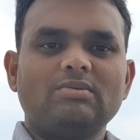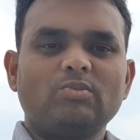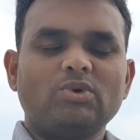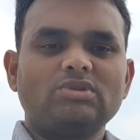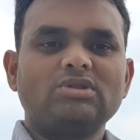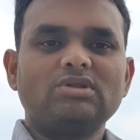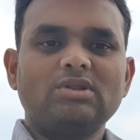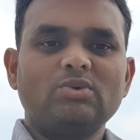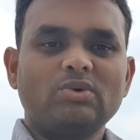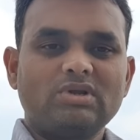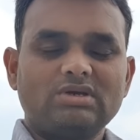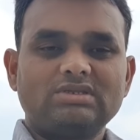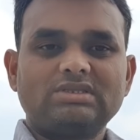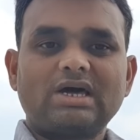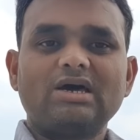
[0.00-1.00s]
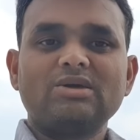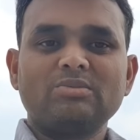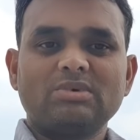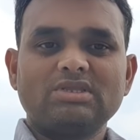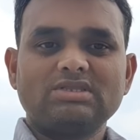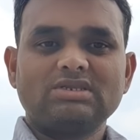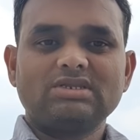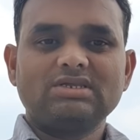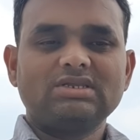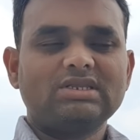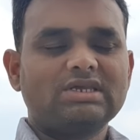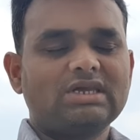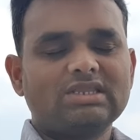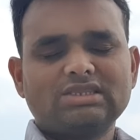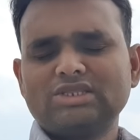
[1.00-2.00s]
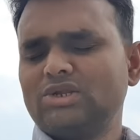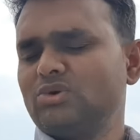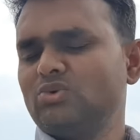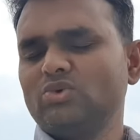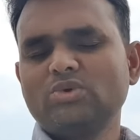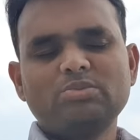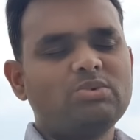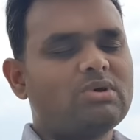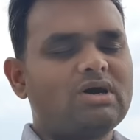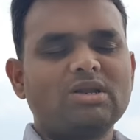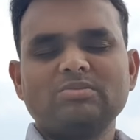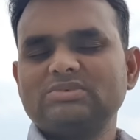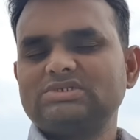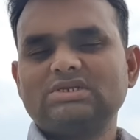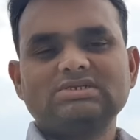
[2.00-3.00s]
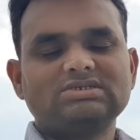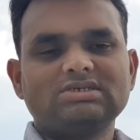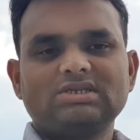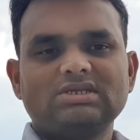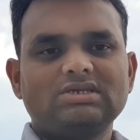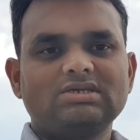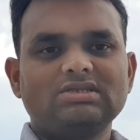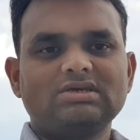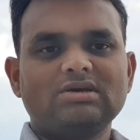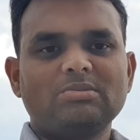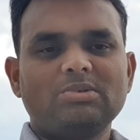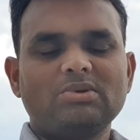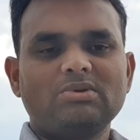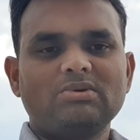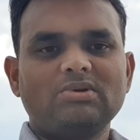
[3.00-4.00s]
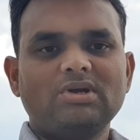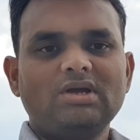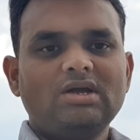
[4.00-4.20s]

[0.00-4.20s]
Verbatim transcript: முதல்ல உங்களுக்கு தாய் மாதிரி நீங்கள் எத்தனை குரூப் ஆரம்பித்தாலும் சரி இதுக்கப்புறம்